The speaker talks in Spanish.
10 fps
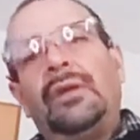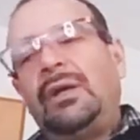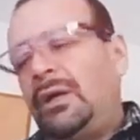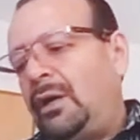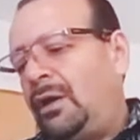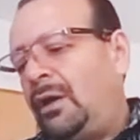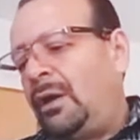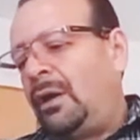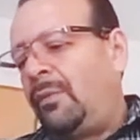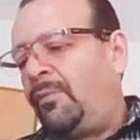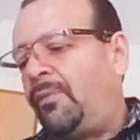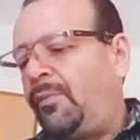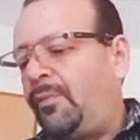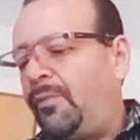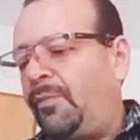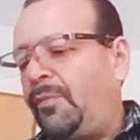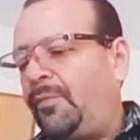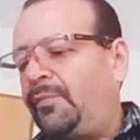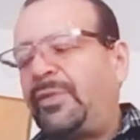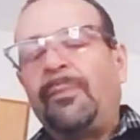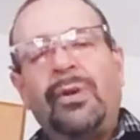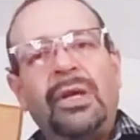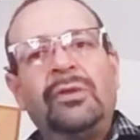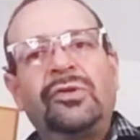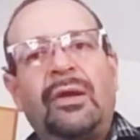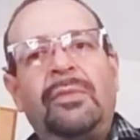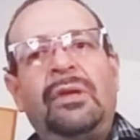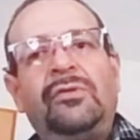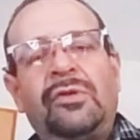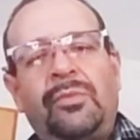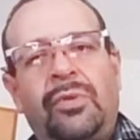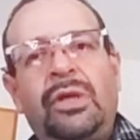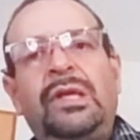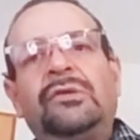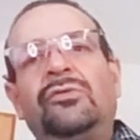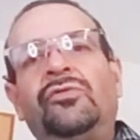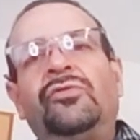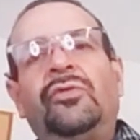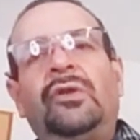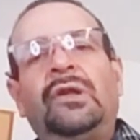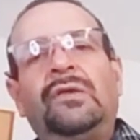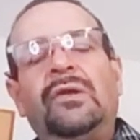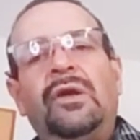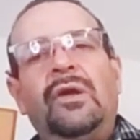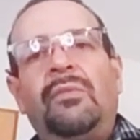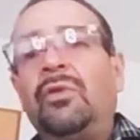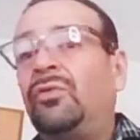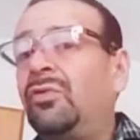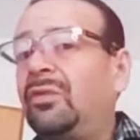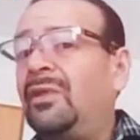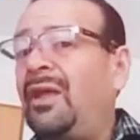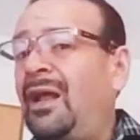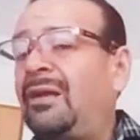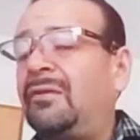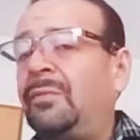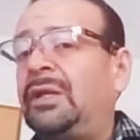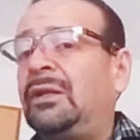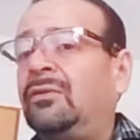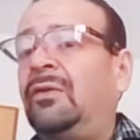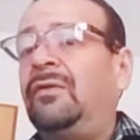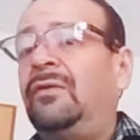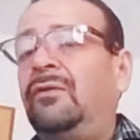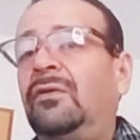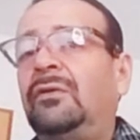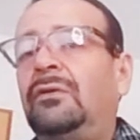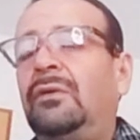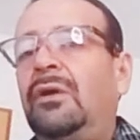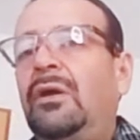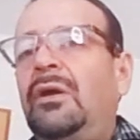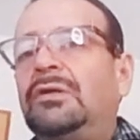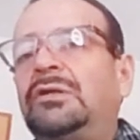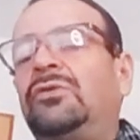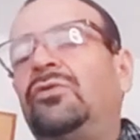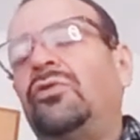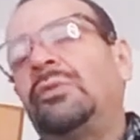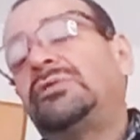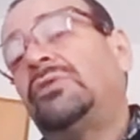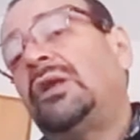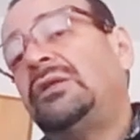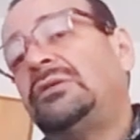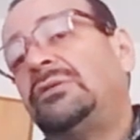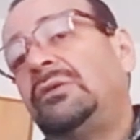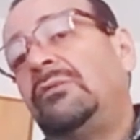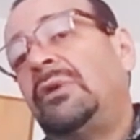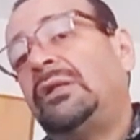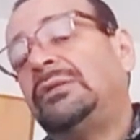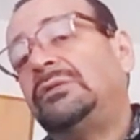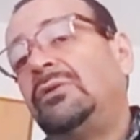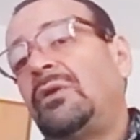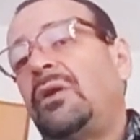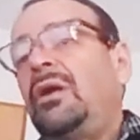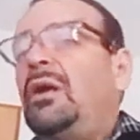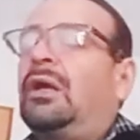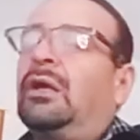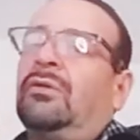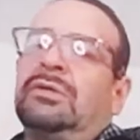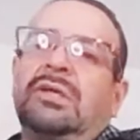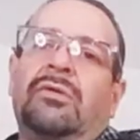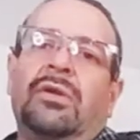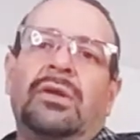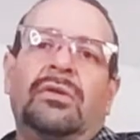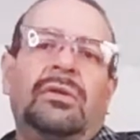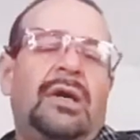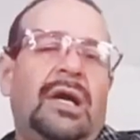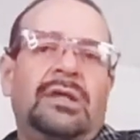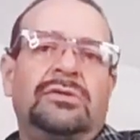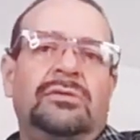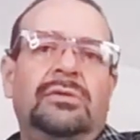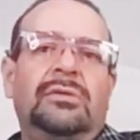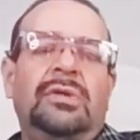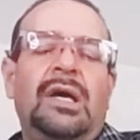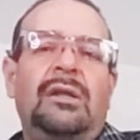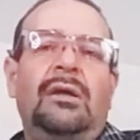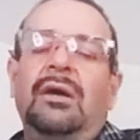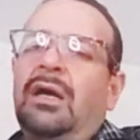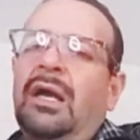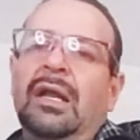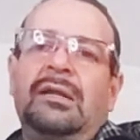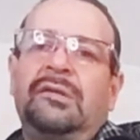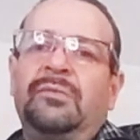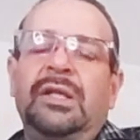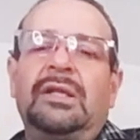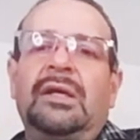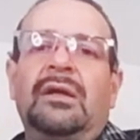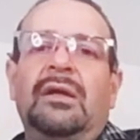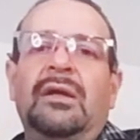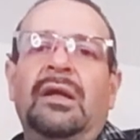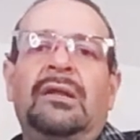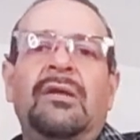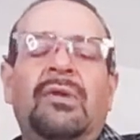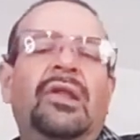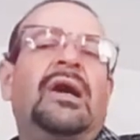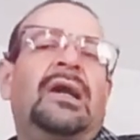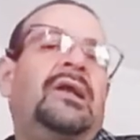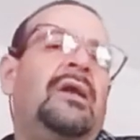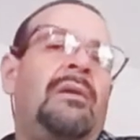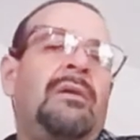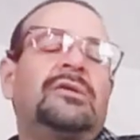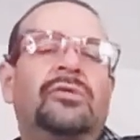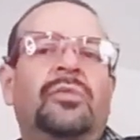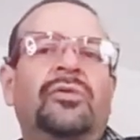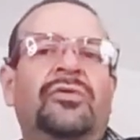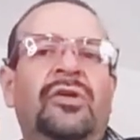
eh, te pone los caminos, te pone las soluciones, pero tú, Él respeta tu decisión. Si tú tomas una, decisión que no es de acuerdo a su voluntad, Él la respeta. Él te va a dejar que vivas tu proceso,